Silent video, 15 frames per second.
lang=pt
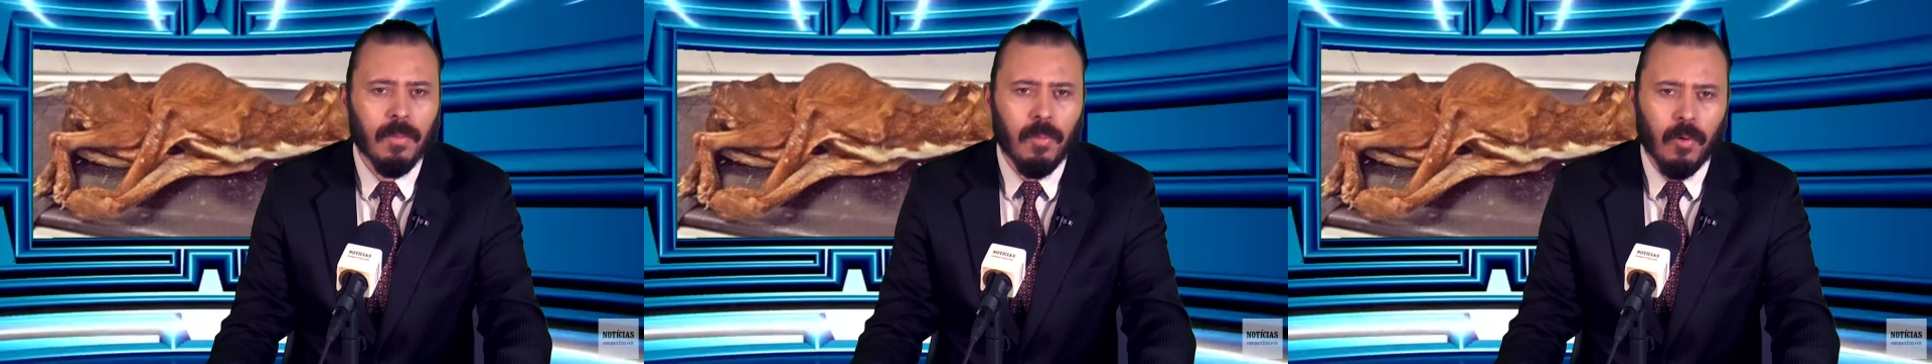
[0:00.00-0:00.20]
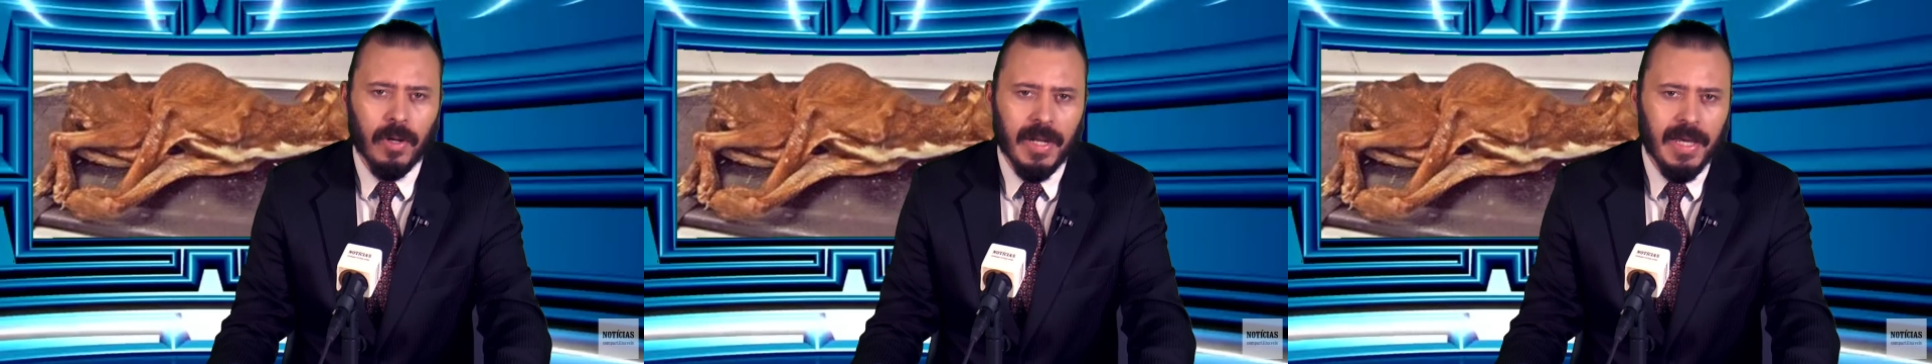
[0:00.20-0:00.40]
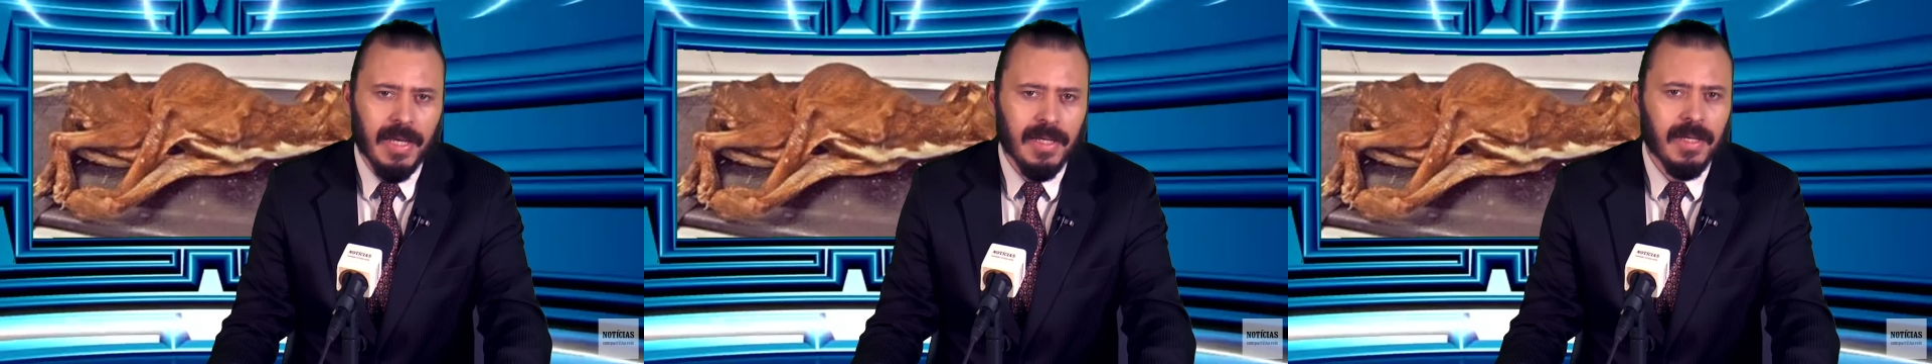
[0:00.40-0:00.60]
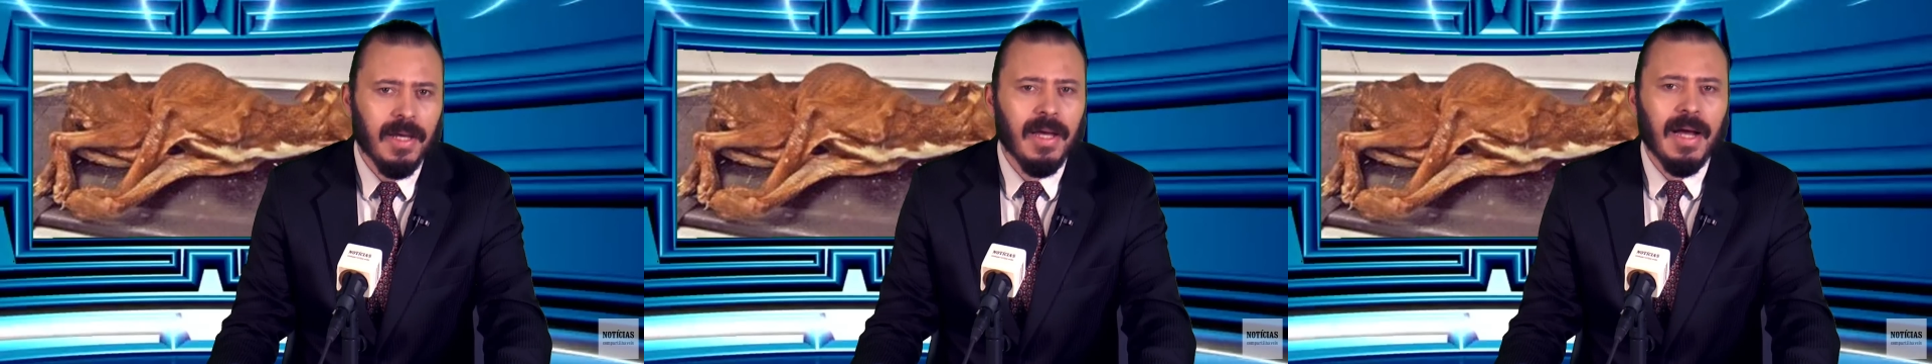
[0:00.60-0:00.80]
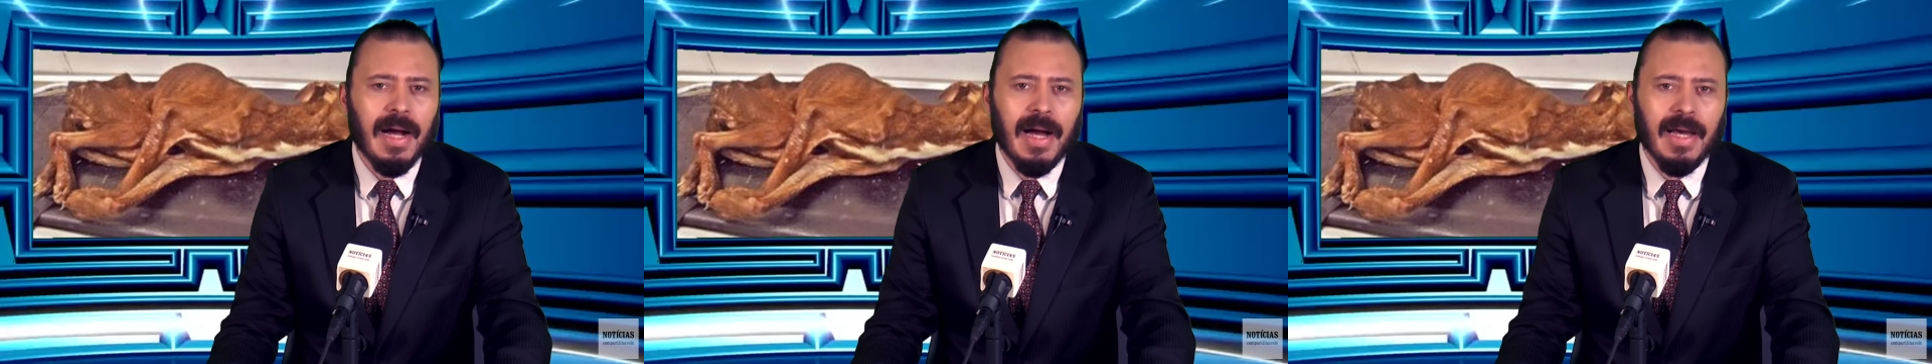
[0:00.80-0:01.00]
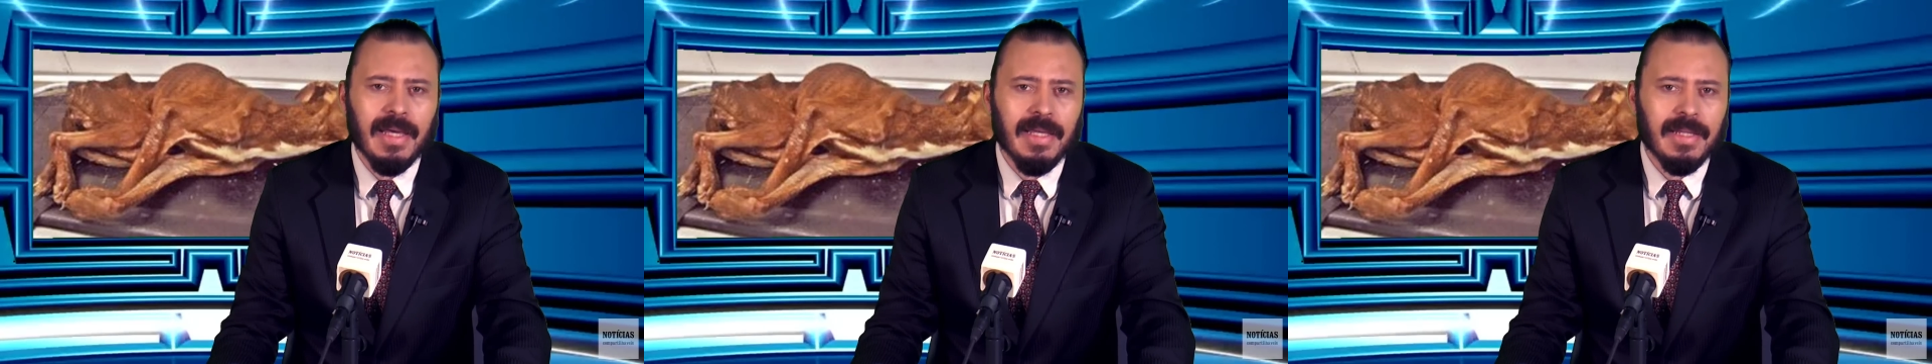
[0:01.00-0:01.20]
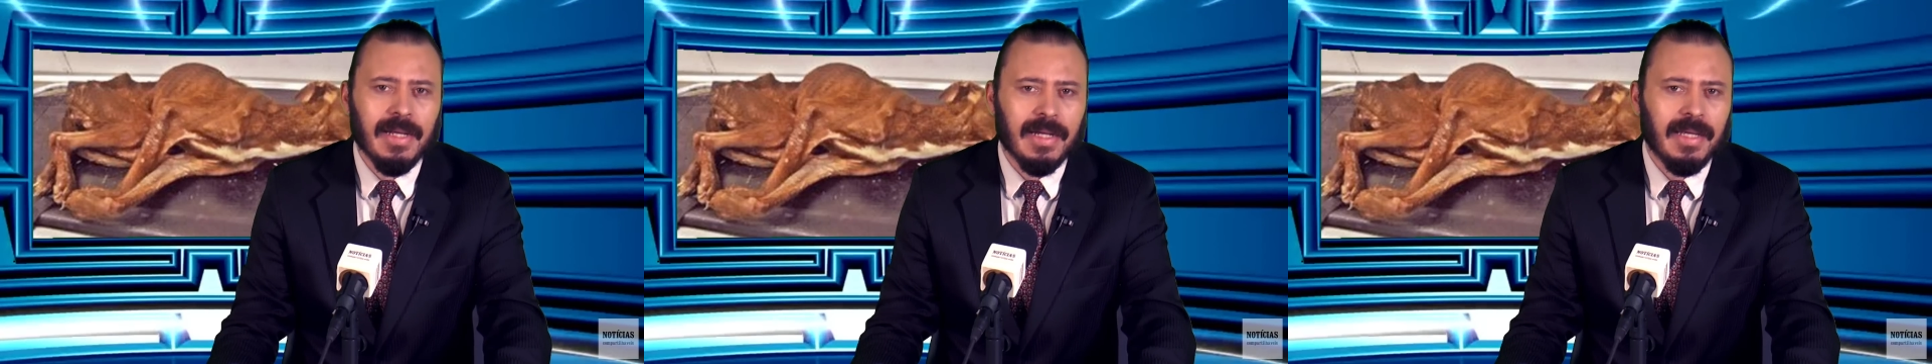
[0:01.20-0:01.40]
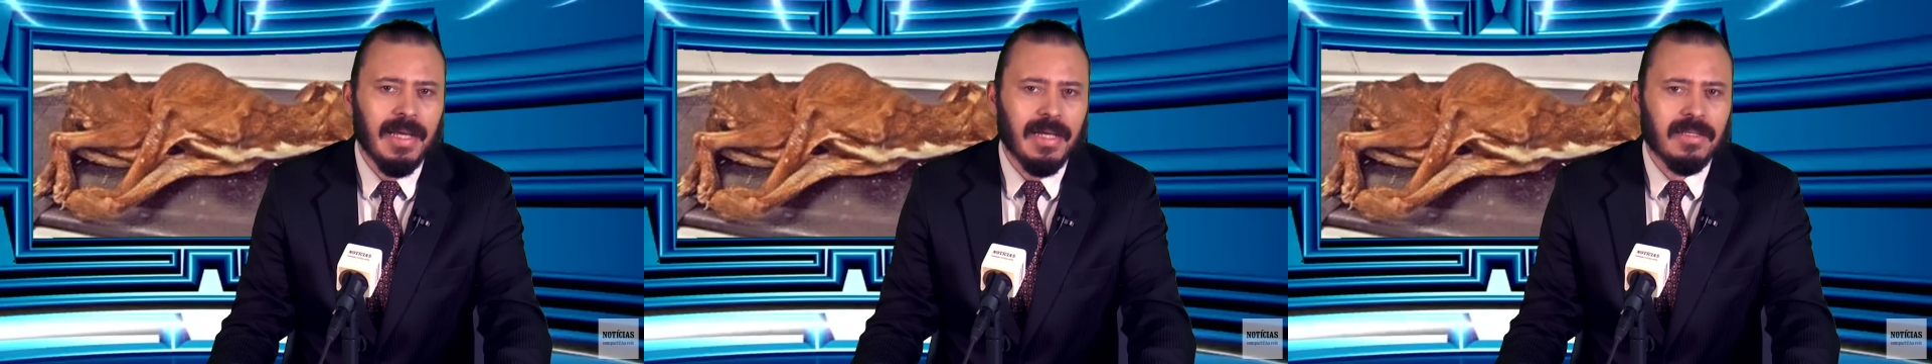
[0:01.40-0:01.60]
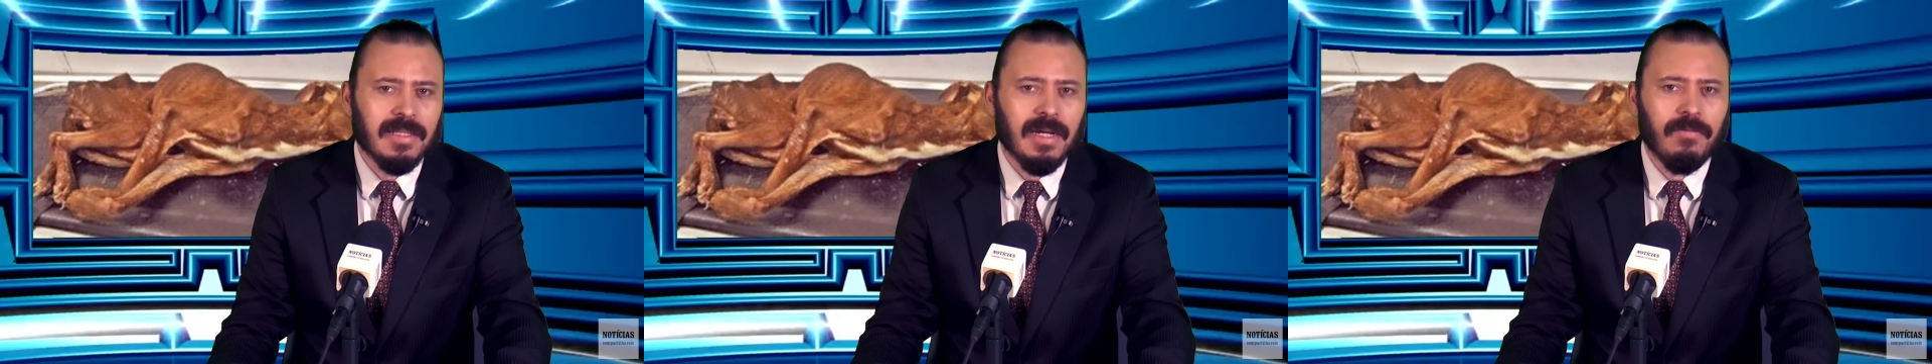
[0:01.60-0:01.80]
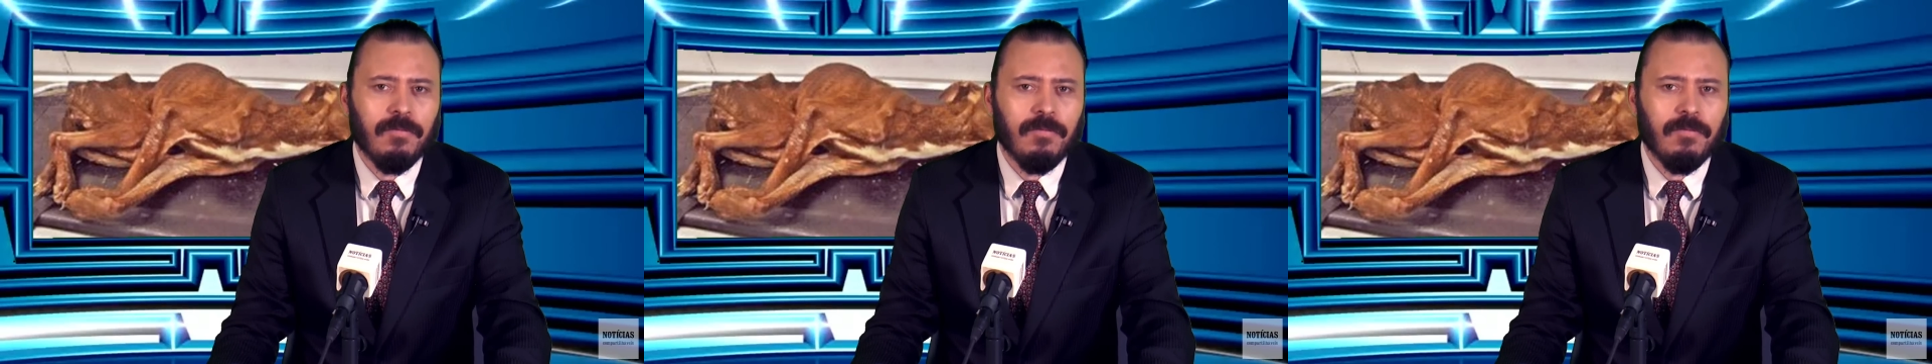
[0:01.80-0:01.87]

Porém, ainda que esta